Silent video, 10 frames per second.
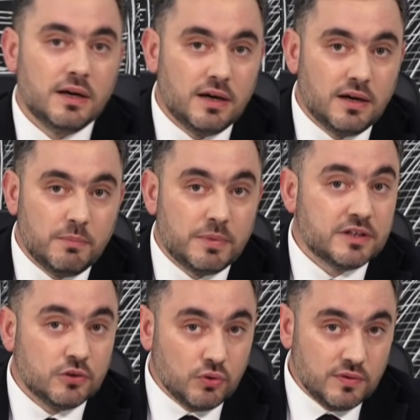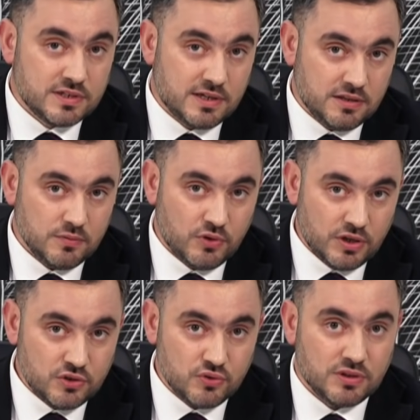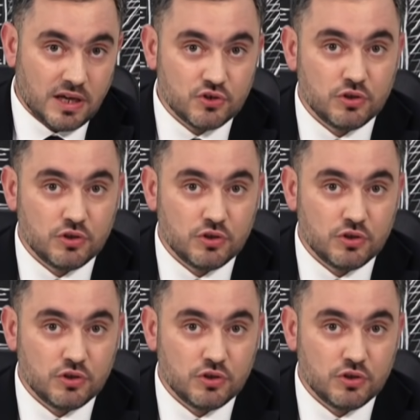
э, подготовиться к этому кризису так,